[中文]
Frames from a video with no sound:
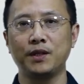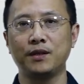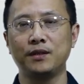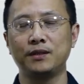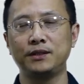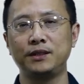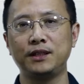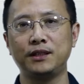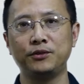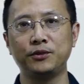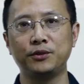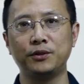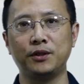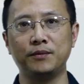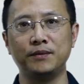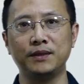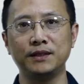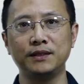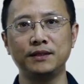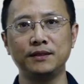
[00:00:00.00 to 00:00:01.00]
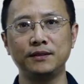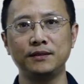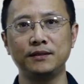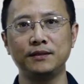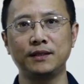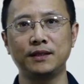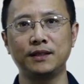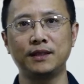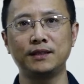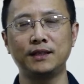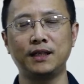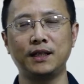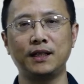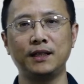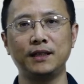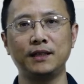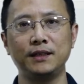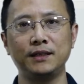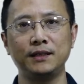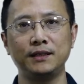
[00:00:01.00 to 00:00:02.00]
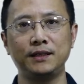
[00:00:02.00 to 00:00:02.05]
正如我们刚才